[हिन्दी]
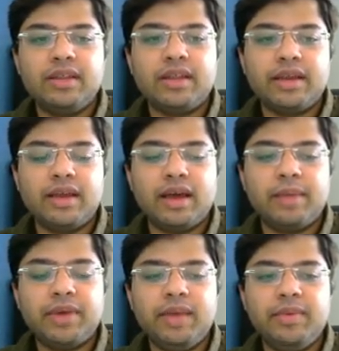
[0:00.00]
ताकि
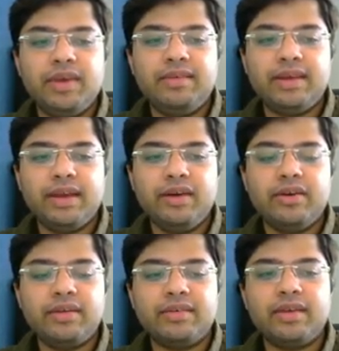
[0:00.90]
आपके लिए भी ईजी रहे
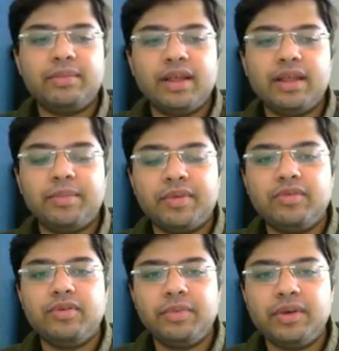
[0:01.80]
और इसके बाद आपको
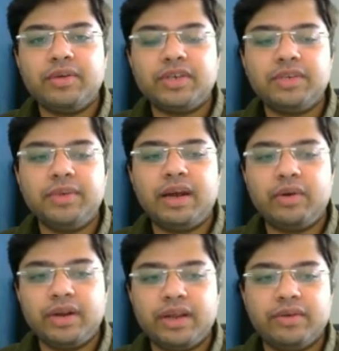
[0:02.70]
कोई भी क्वेश्चन में
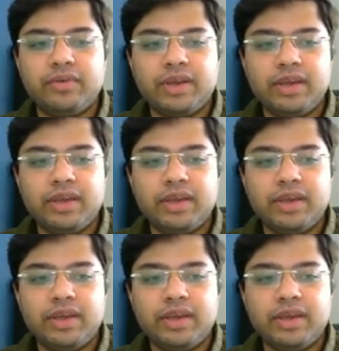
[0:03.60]
डाउट नहीं हो